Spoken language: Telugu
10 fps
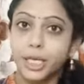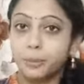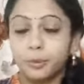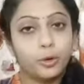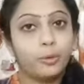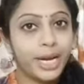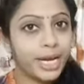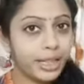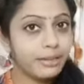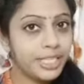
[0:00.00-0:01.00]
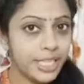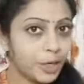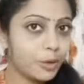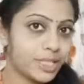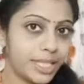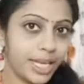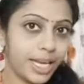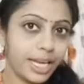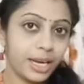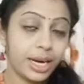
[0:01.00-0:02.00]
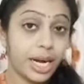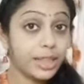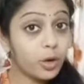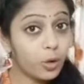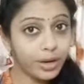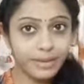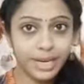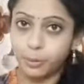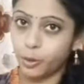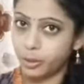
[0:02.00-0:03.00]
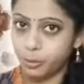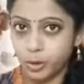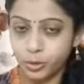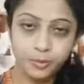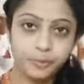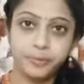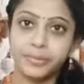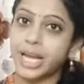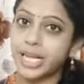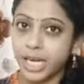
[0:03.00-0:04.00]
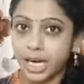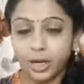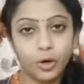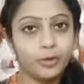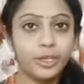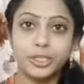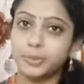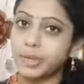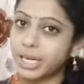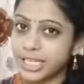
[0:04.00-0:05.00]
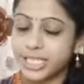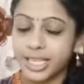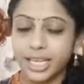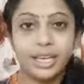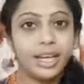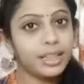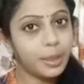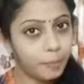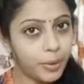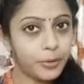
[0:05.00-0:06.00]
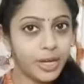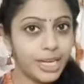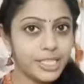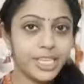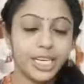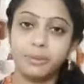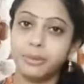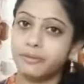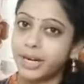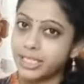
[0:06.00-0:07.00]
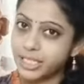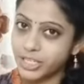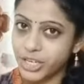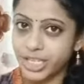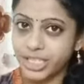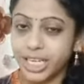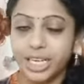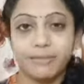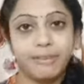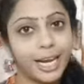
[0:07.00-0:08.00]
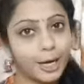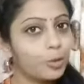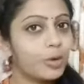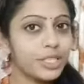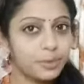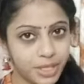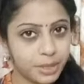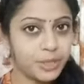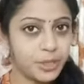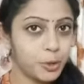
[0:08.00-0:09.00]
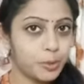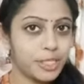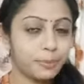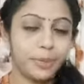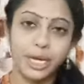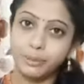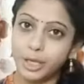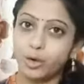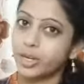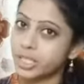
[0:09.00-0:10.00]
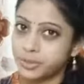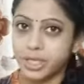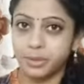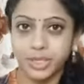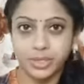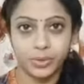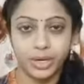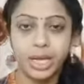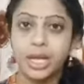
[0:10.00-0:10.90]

ఇప్పుడు మన కథ విషయానికి వస్తే కథలోకి వెళ్ళబోయే ముందు నా ఛానల్లో వీడియోస్ మీకు నచ్చితే తప్పకుండా లైక్ చేయండి మీ ఫ్రెండ్స్కి షేర్ చేయండి వాళ్ళని కూడా సబ్స్క్రైబ్ చేసుకోమని చెప్పండి మీరు కూడా సబ్స్క్రైబ్ చేసుకోండి